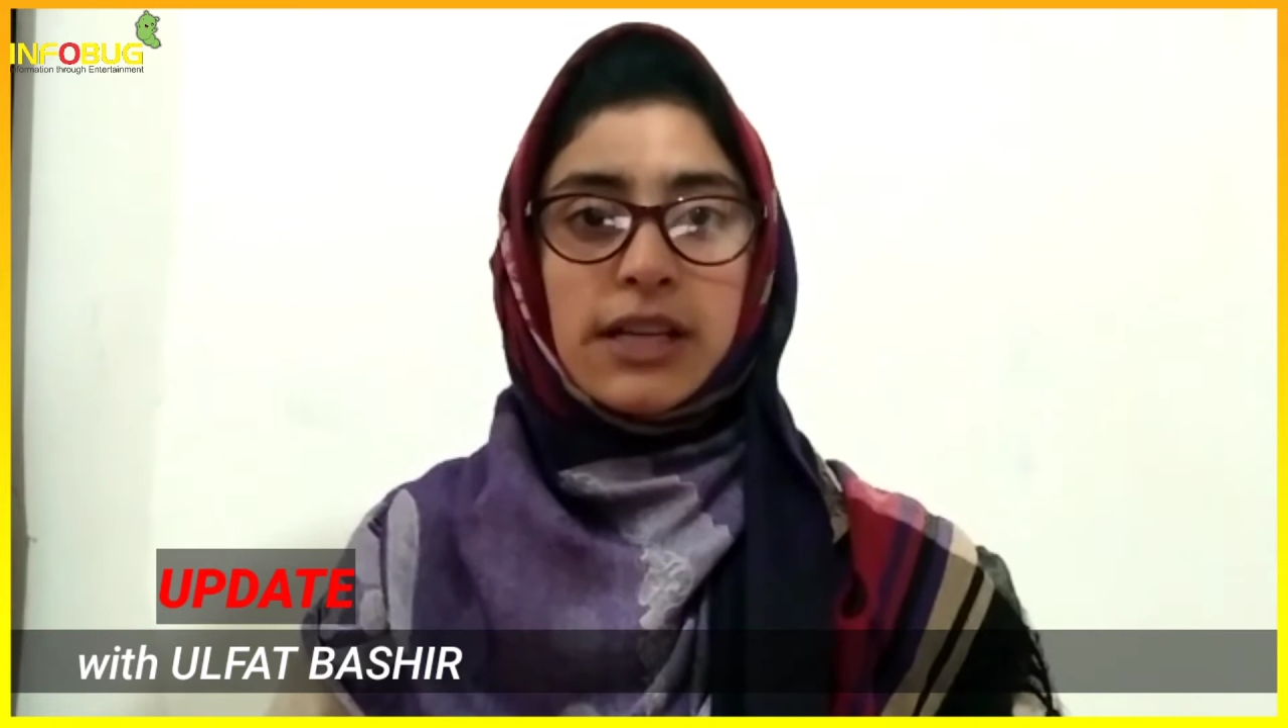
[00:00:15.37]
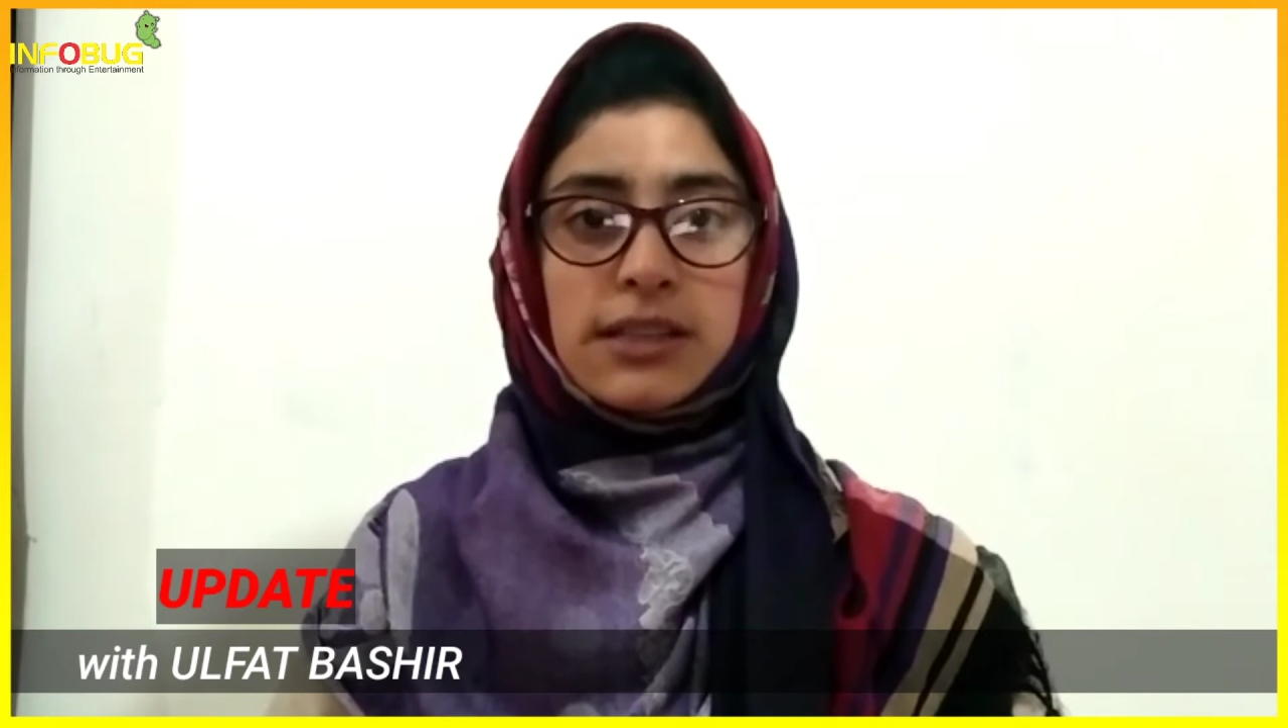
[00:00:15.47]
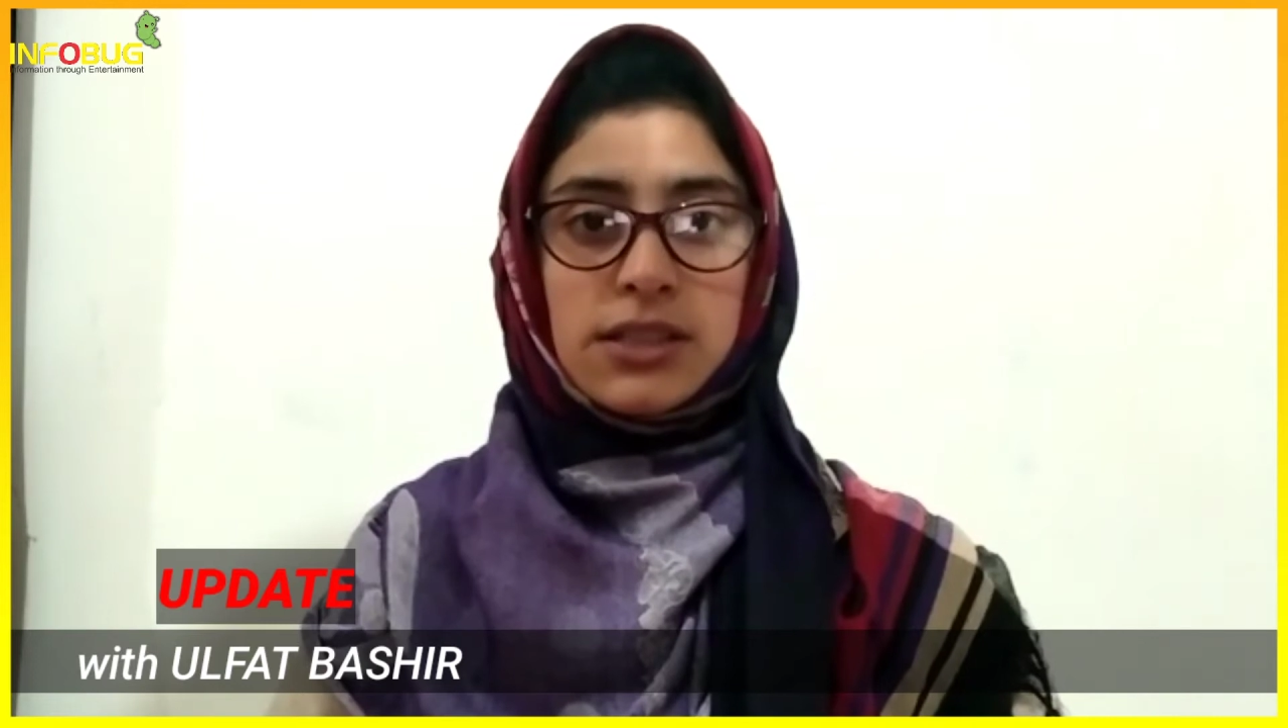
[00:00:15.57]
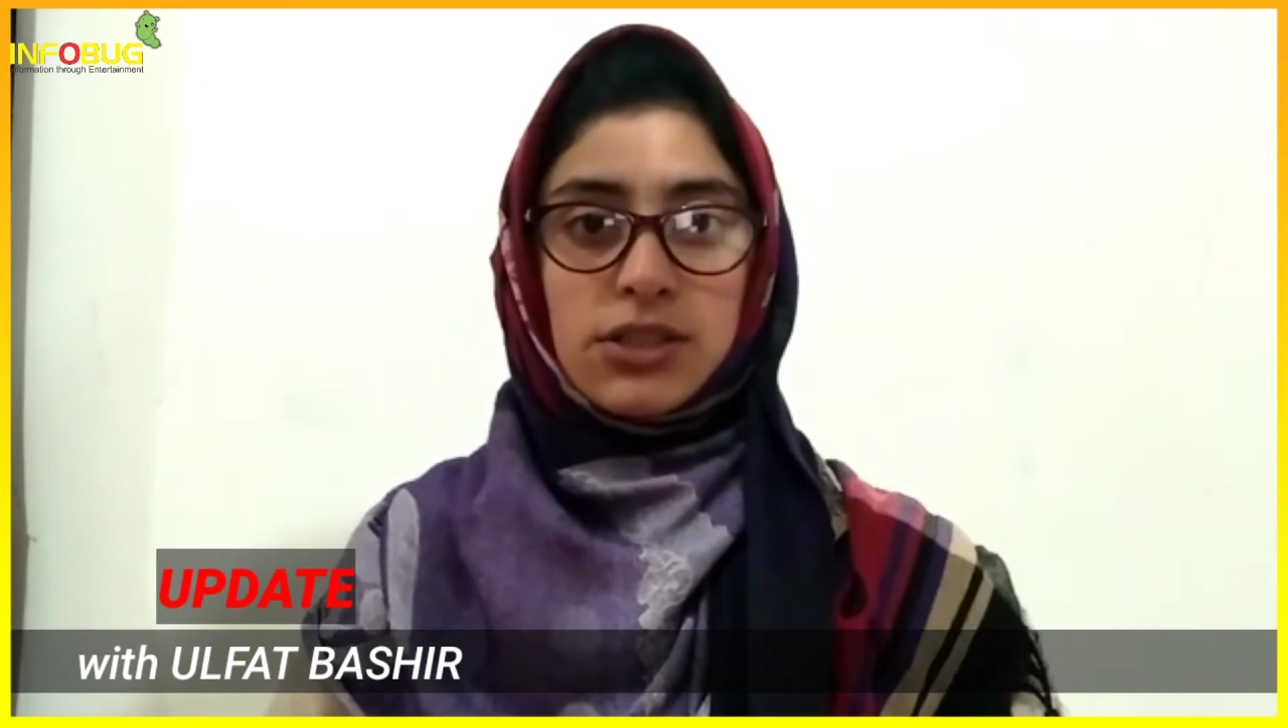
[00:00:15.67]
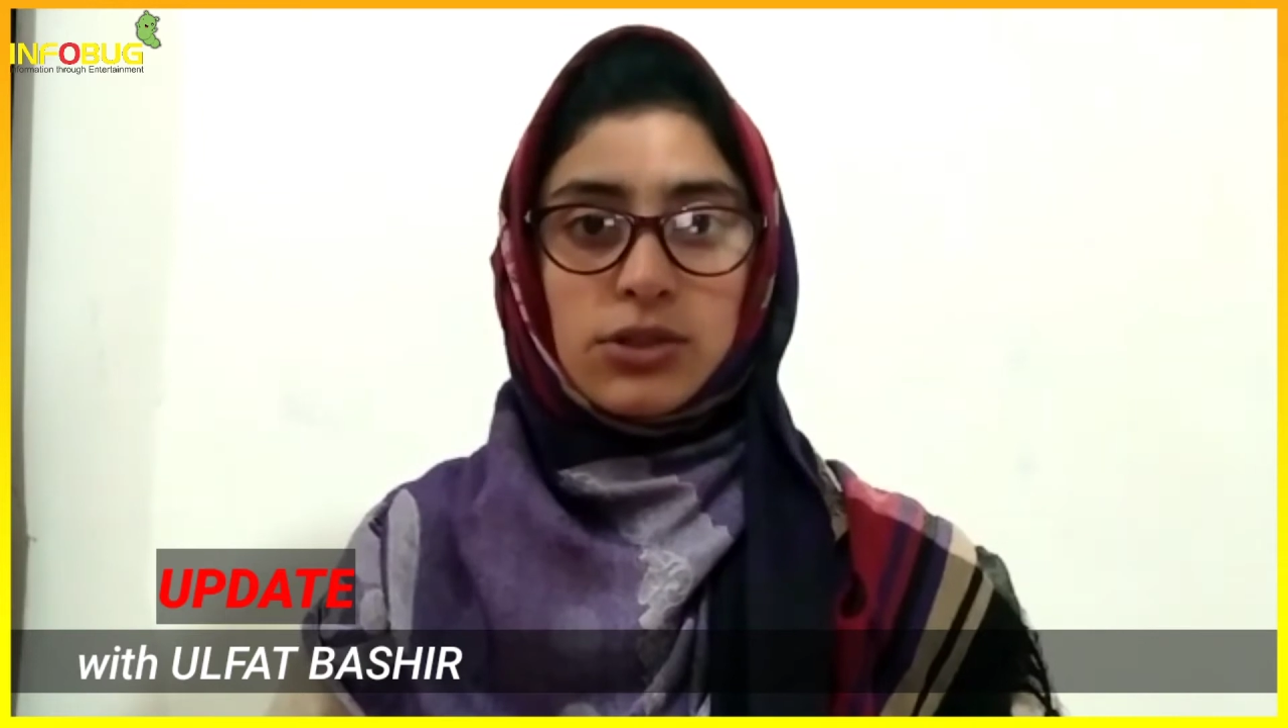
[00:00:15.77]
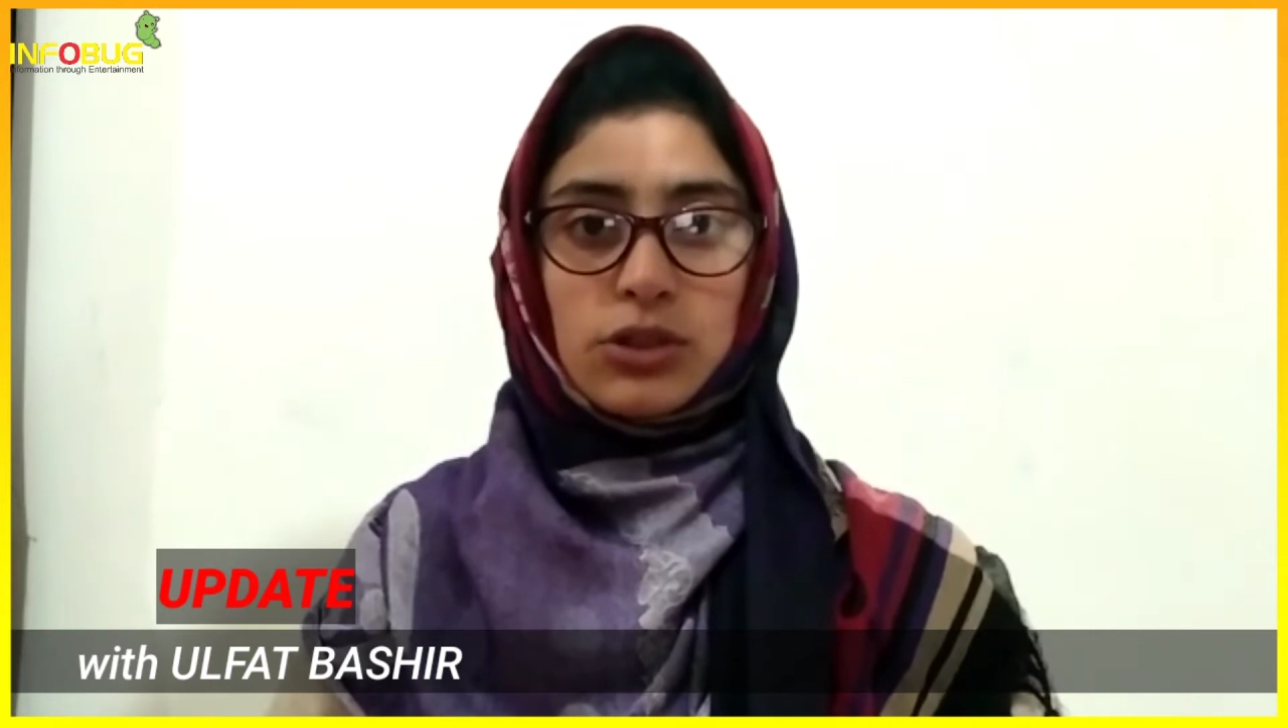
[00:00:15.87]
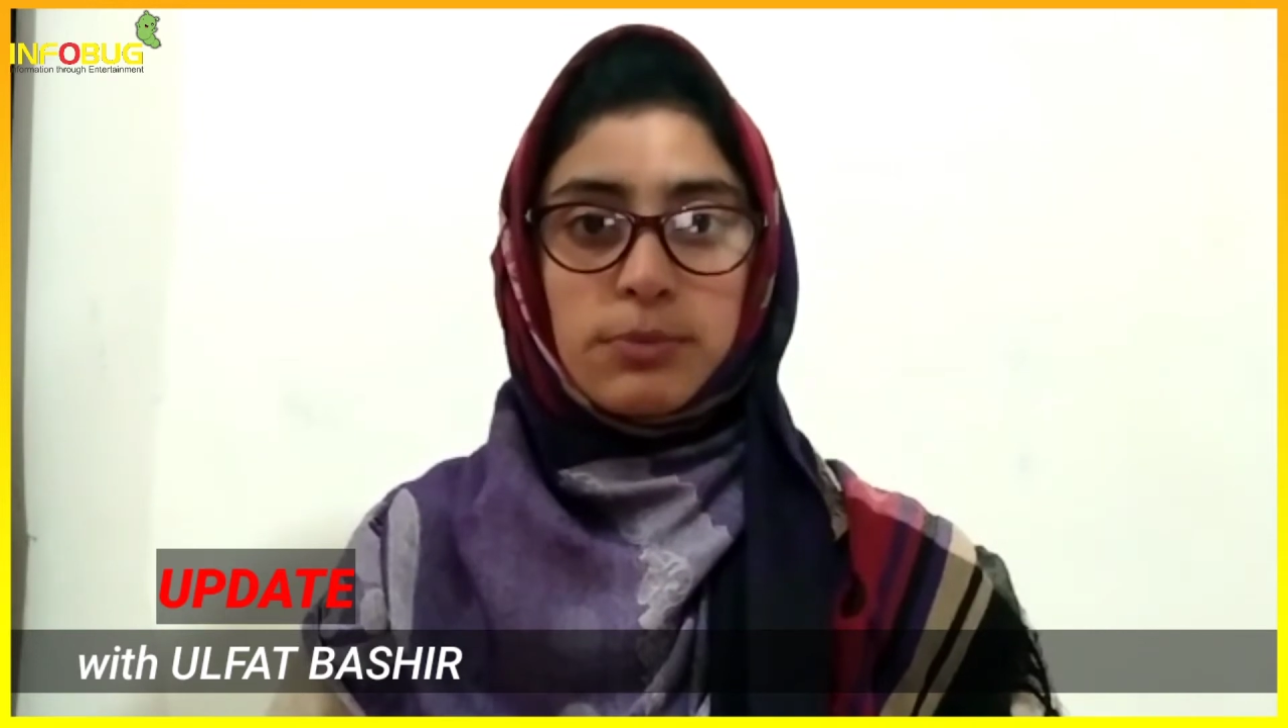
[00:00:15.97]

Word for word: वाले तशद